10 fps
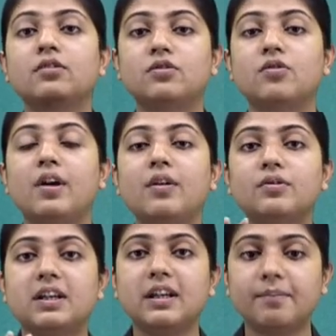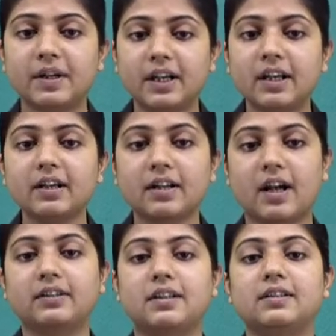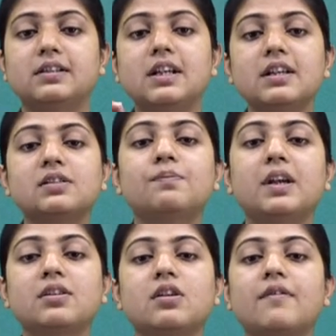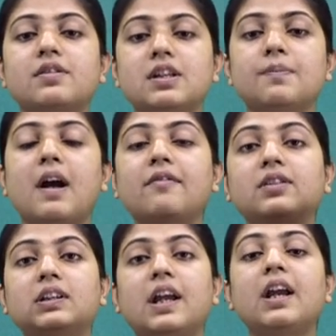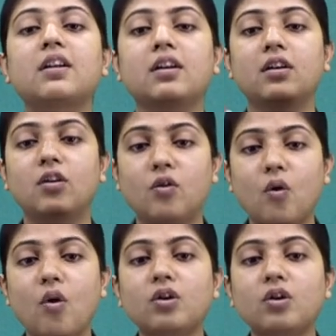जो है उनकी ब्रीडिंग कराते हैं दीज ब्रीड ऑफ शीप हैव थिक कोट